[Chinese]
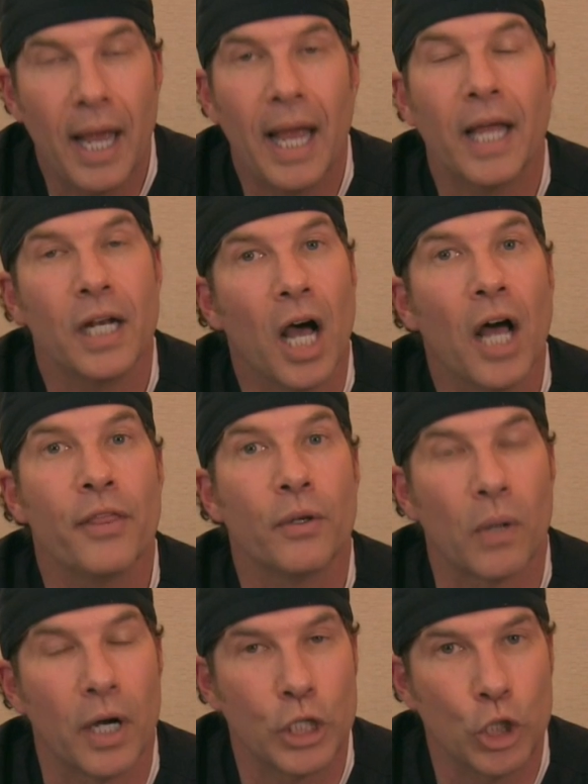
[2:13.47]
其他的
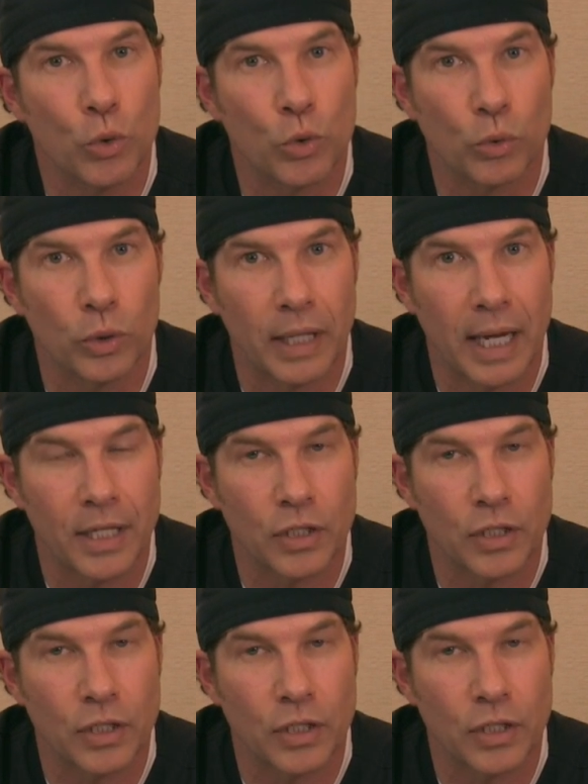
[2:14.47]
罕见病例中，